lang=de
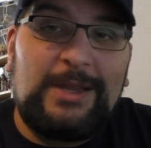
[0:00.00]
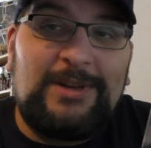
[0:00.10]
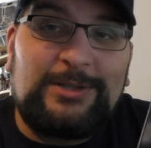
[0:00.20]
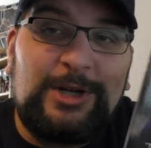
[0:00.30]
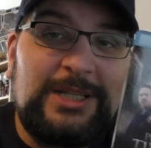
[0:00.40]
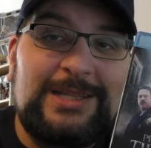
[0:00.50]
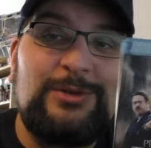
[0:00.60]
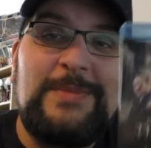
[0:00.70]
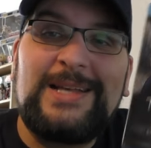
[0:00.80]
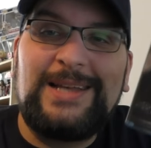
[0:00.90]
was soll ich
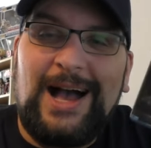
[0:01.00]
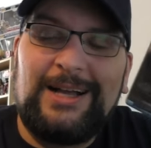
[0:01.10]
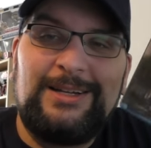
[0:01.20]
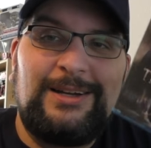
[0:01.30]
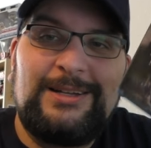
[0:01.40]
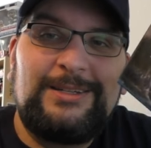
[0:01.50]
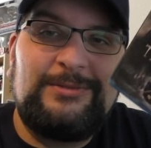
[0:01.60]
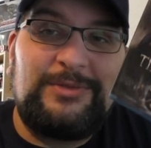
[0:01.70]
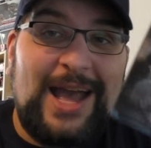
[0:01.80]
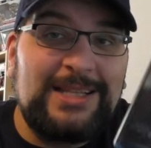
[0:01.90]
dazu mehr sagen? Ne?
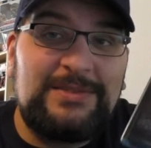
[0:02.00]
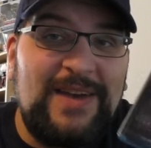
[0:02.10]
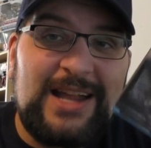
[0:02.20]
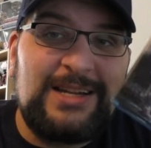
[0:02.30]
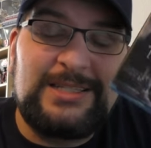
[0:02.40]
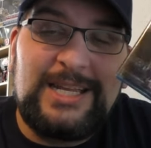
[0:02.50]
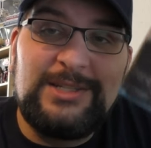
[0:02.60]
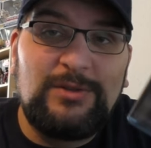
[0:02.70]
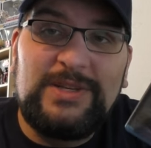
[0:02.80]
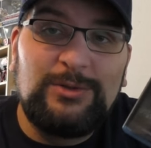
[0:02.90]
Fans werden das
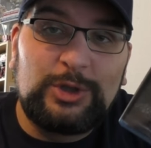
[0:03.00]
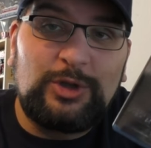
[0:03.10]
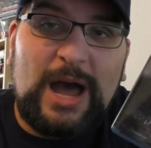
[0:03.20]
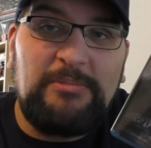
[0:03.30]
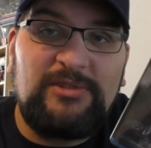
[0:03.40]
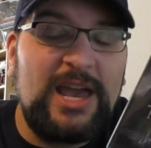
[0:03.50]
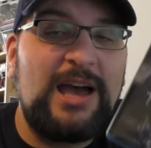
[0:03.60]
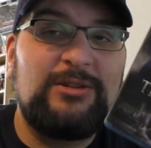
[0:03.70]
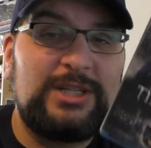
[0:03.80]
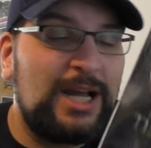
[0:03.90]
Ding sowieso schon
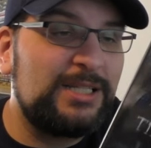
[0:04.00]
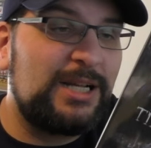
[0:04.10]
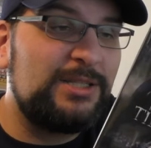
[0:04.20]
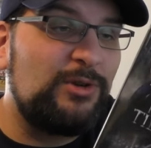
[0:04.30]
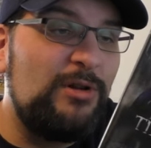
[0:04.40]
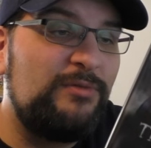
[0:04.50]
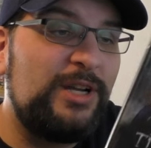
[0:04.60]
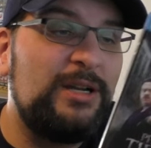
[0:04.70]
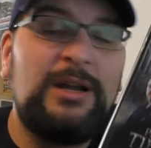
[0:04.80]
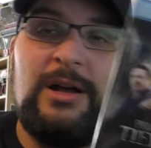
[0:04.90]
abfeiern und ganz, ganz toll
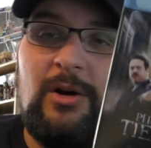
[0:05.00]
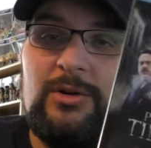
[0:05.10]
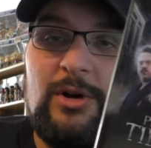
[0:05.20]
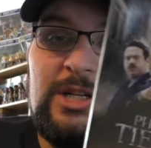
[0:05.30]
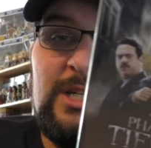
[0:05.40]
finden. Und Leute,